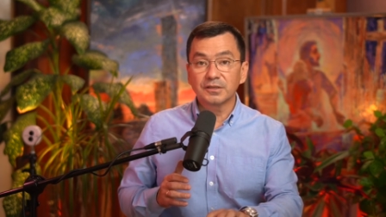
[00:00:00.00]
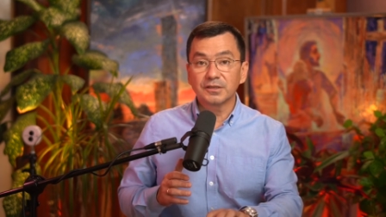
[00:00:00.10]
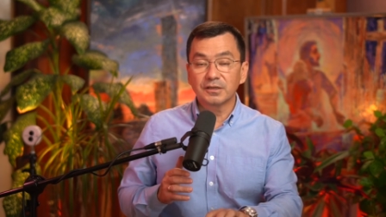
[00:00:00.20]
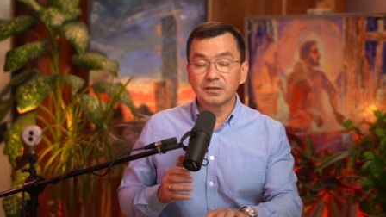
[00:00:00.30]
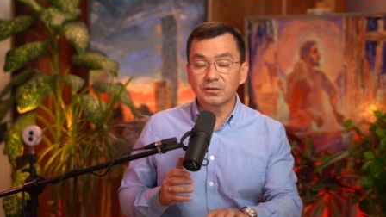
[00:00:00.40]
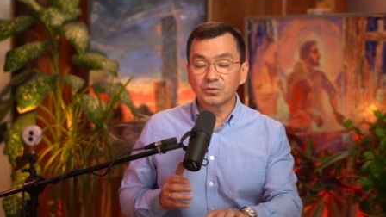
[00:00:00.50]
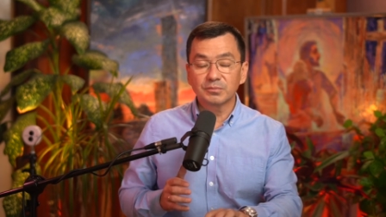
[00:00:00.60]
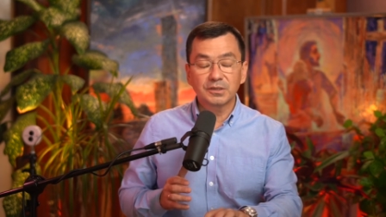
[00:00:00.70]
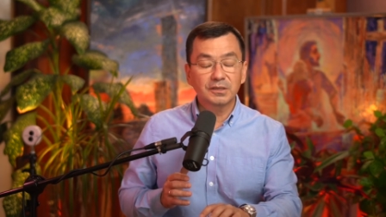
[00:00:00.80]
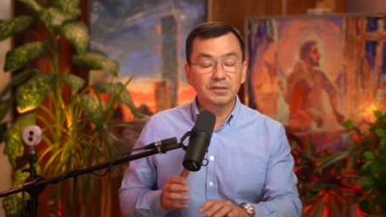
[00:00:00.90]
И
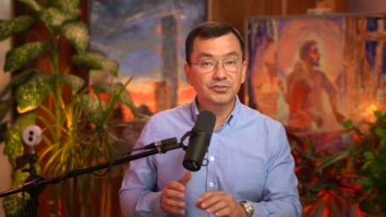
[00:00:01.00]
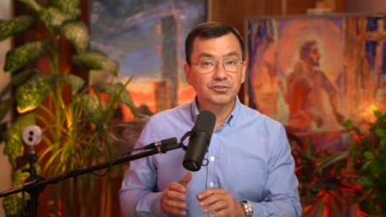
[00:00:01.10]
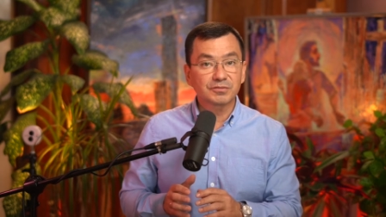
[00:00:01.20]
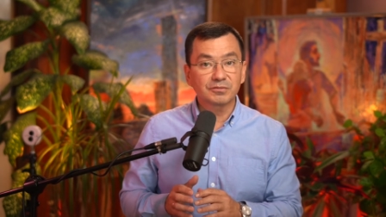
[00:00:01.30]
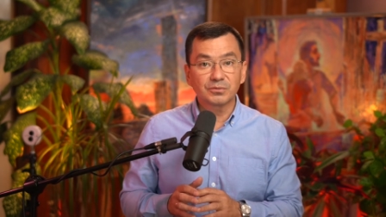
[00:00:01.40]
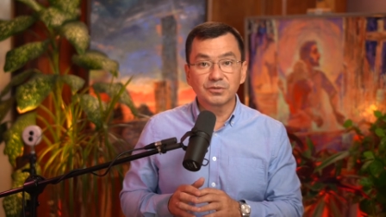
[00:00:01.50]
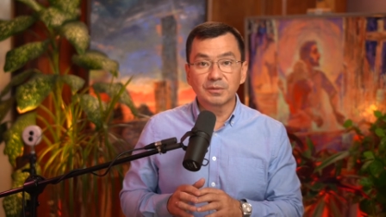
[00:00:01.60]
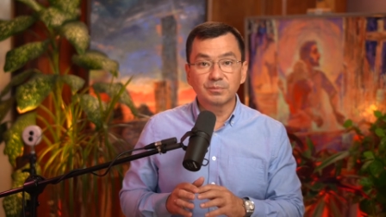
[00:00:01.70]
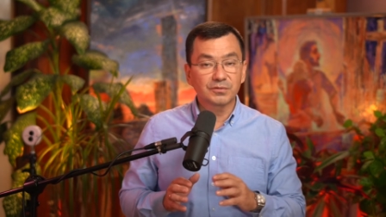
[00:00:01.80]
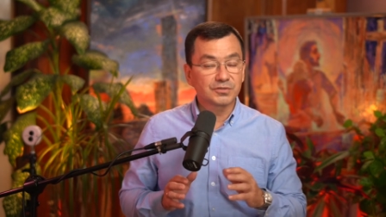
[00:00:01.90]
огромное количество людей
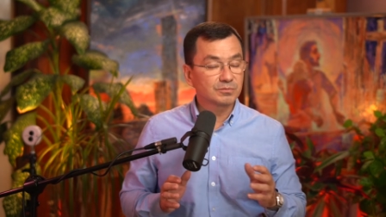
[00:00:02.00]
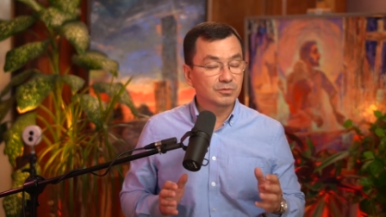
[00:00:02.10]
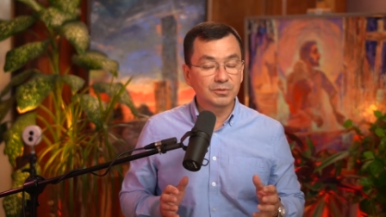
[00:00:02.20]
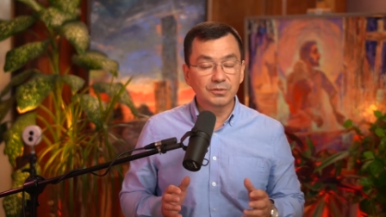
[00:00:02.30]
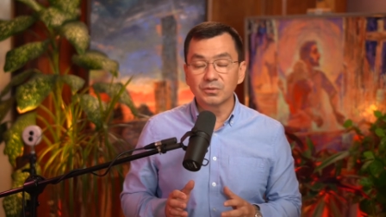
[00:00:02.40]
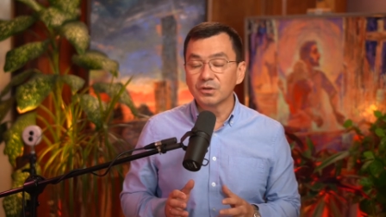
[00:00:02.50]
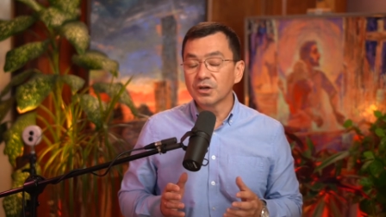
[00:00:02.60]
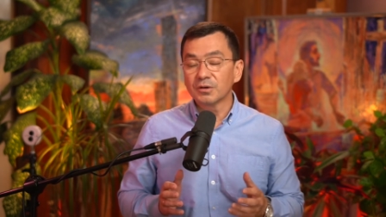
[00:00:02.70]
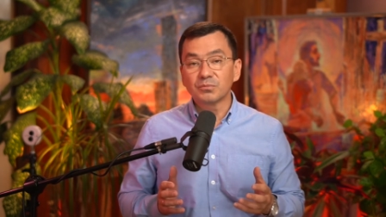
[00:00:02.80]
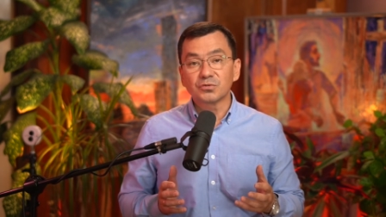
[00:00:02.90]
по всему миру
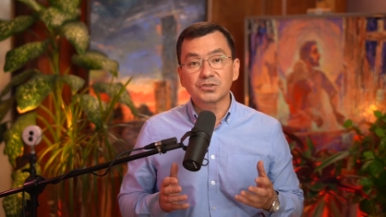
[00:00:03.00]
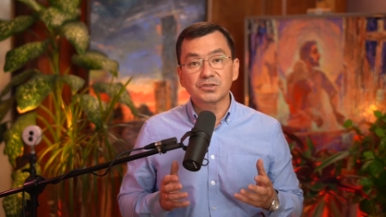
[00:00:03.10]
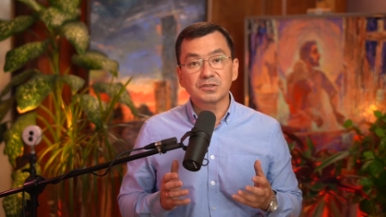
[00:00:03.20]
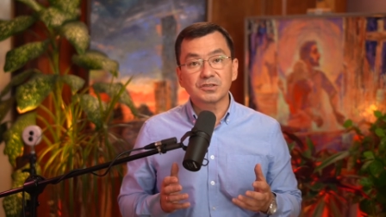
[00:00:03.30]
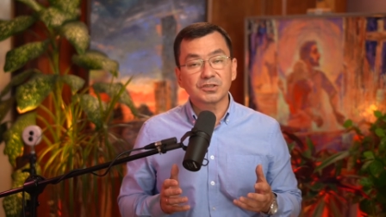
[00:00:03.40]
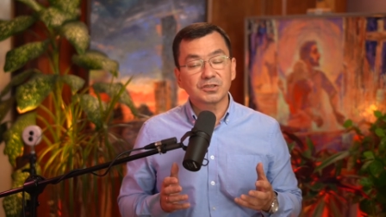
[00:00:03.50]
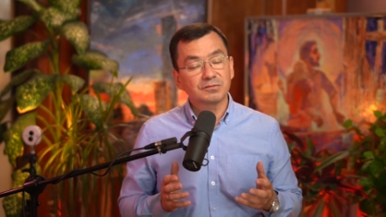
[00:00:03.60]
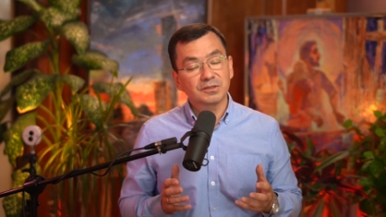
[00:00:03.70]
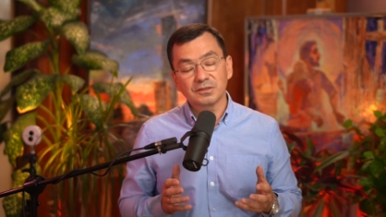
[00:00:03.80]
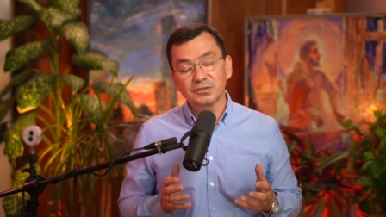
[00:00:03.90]
может слышать
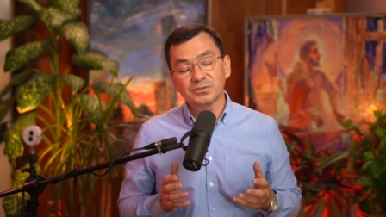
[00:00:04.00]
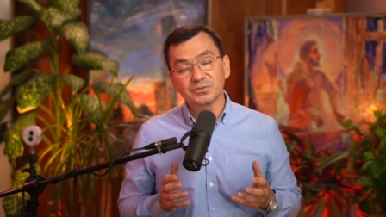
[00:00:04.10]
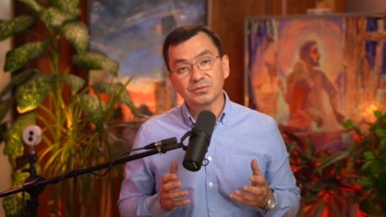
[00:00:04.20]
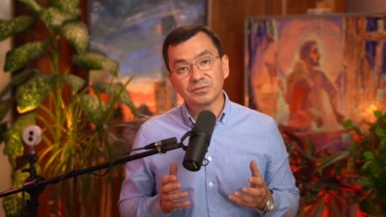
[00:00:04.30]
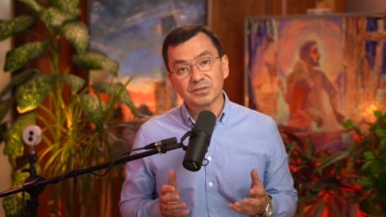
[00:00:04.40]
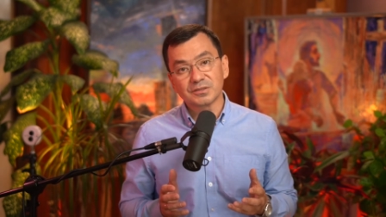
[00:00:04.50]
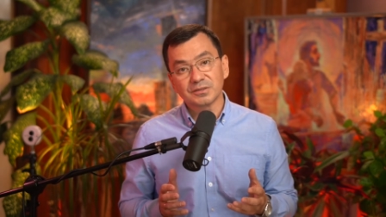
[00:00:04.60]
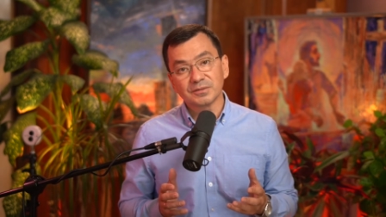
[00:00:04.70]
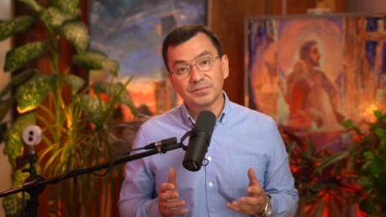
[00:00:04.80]
евангельскую весть